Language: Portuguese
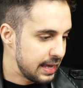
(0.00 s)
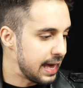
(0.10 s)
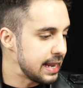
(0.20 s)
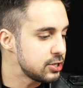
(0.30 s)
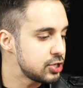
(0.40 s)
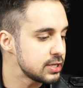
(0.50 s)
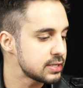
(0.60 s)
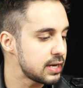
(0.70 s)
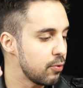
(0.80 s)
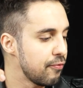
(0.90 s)
e ele
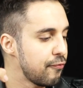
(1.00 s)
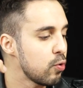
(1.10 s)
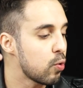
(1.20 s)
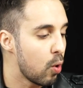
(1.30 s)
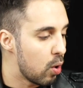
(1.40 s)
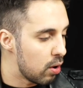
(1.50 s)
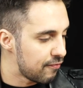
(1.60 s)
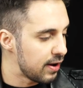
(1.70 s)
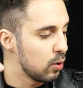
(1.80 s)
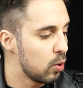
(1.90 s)
diz que o
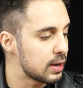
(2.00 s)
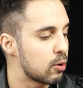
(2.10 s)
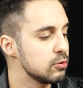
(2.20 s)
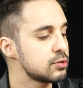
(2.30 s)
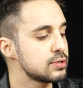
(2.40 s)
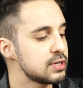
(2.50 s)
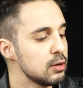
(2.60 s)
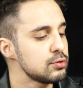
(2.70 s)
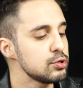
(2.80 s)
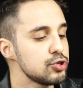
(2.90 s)
Foucault falou que a
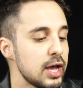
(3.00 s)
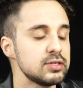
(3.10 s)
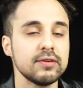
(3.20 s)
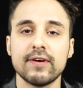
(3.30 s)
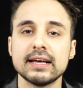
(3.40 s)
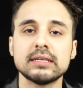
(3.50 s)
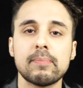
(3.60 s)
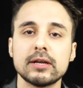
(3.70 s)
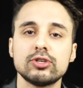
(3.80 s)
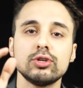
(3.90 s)
construção do sujeito se faz a
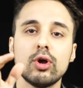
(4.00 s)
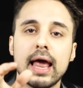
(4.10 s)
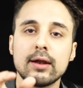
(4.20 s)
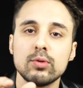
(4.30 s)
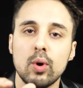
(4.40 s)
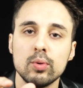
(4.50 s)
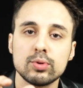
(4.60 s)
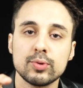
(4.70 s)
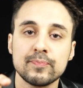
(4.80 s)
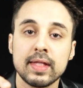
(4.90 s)
partir do olhar do
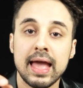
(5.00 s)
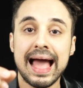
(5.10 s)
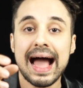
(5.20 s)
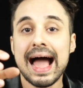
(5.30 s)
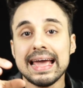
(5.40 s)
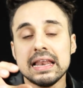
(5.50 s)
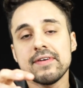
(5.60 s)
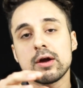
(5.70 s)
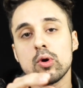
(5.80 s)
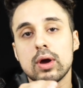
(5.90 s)
outro. Aí
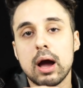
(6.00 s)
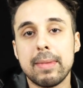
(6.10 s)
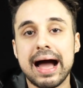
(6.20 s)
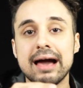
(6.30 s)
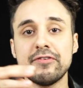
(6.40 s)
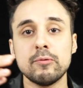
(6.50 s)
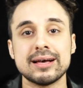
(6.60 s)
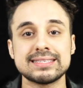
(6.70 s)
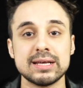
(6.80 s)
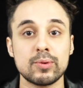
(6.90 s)
ele vai colocar uma
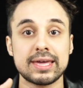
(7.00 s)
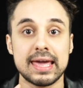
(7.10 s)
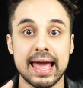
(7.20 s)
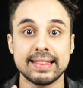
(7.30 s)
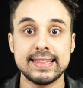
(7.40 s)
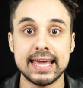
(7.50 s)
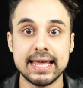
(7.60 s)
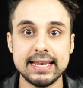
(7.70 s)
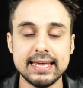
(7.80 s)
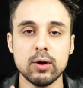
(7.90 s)
afirmação que é
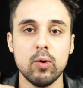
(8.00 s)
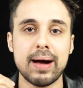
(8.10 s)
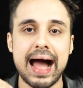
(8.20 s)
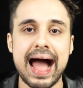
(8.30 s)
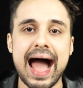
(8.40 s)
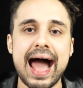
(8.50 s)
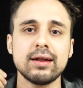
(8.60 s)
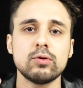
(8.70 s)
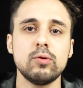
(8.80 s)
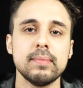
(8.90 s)
dele, uma
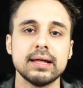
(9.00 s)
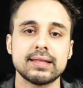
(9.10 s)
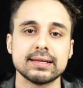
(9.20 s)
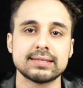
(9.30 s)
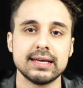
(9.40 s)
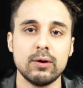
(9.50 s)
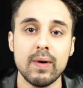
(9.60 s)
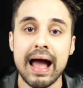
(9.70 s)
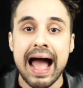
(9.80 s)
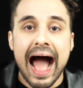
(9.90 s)

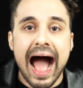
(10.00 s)
argumentação